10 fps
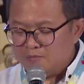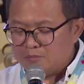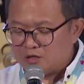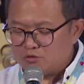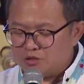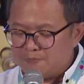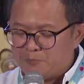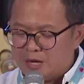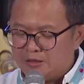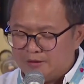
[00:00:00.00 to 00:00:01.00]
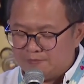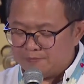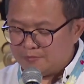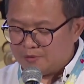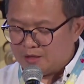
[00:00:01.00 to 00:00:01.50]
Markus 4
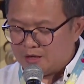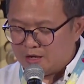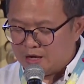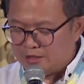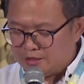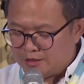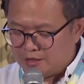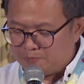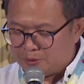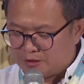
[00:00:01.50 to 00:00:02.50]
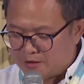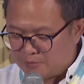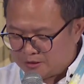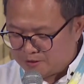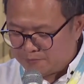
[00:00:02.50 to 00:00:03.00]
ayat yang
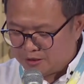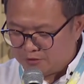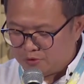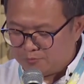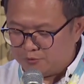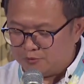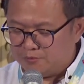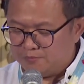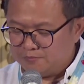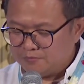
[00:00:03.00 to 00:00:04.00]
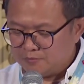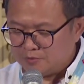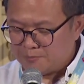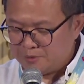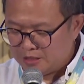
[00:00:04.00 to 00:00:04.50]
pertama sampai ke-20.
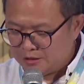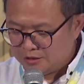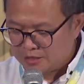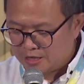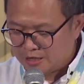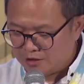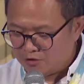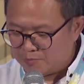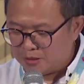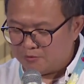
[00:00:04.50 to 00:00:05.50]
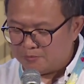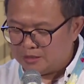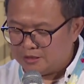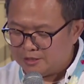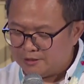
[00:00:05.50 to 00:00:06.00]
Tapi nanti saya akan
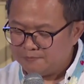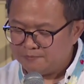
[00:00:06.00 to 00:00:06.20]
lompat-lompat aja.